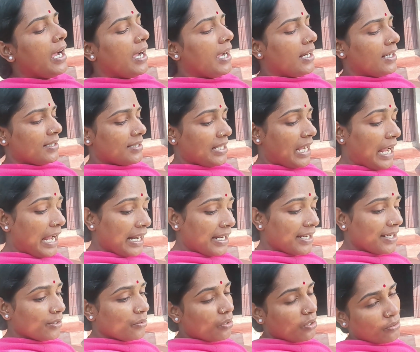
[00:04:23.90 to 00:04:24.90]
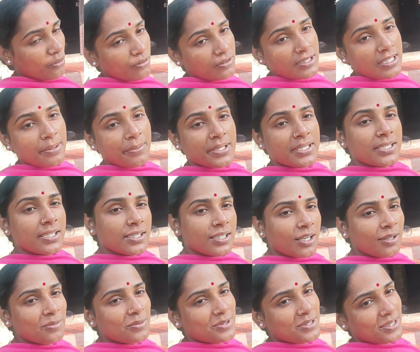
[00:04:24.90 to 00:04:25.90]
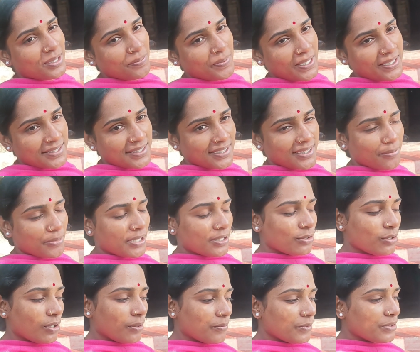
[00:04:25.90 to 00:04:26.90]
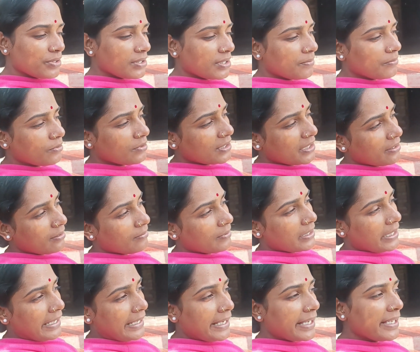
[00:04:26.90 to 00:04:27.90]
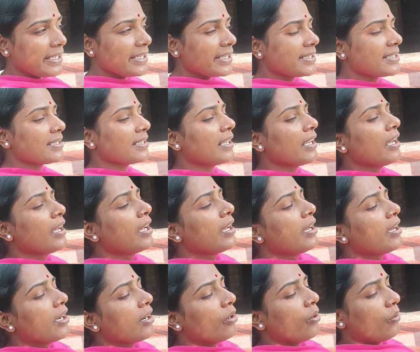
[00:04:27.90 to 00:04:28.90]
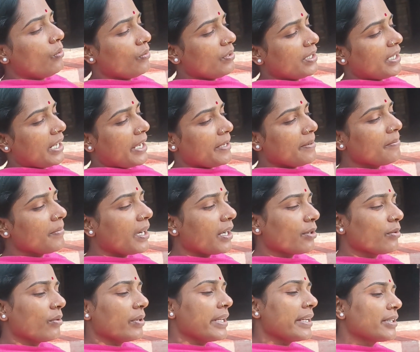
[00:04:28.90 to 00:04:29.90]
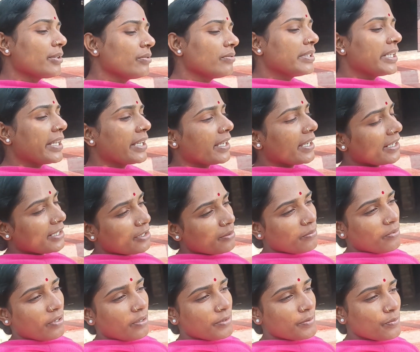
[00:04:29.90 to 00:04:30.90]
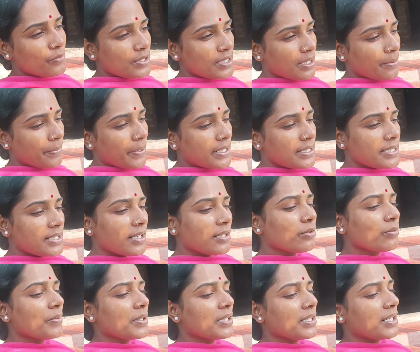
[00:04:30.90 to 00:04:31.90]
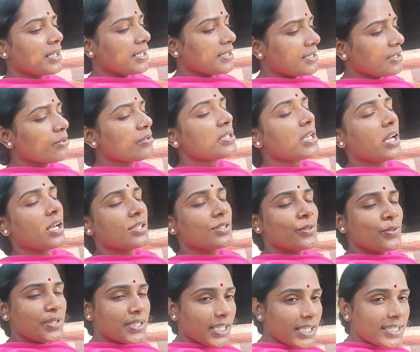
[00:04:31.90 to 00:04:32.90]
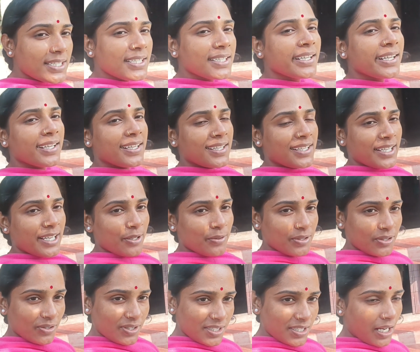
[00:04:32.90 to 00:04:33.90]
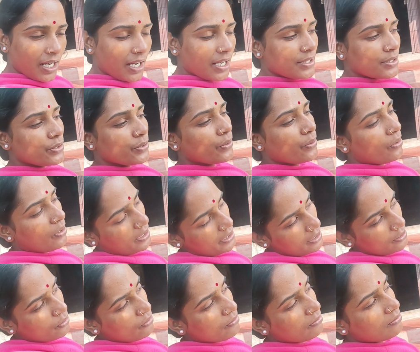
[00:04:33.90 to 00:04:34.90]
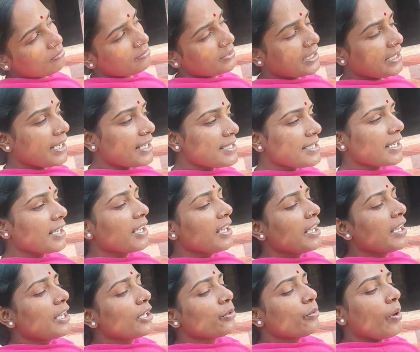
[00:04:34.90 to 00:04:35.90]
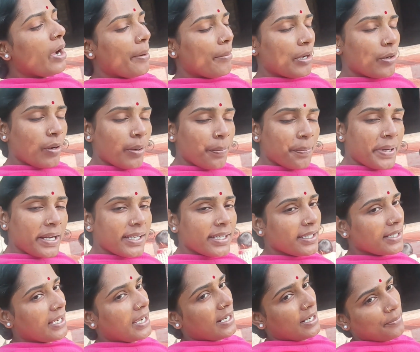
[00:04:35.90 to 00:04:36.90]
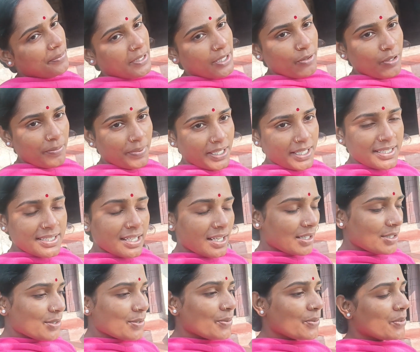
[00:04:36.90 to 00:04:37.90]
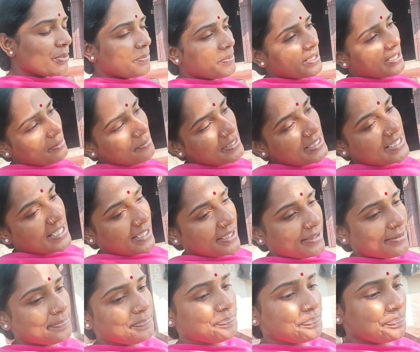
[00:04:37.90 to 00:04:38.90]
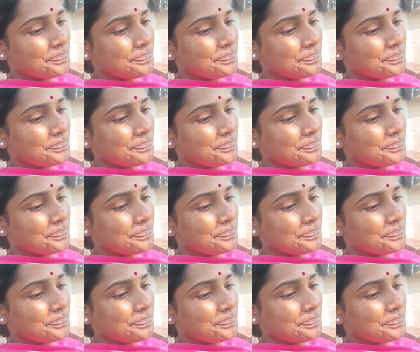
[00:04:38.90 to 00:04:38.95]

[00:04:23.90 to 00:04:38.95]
আর ছাড়লে কখন যাবে সেটাও বুঝতে পারছি না মানে সমস্যার মধ্যে থেকেই গেছি কখন টাইম বার করে একটু দেখে নেব আমি বুঝতে পারছি না তোমাদের কাছে তো সাহায্য চেয়েছি দেখি কেউ যদি সাহায্য করে তো ঠিক আছে তো আমার কপালটাই খারাপ কেউ আমাকে সাহায্য করবে না আমি জানি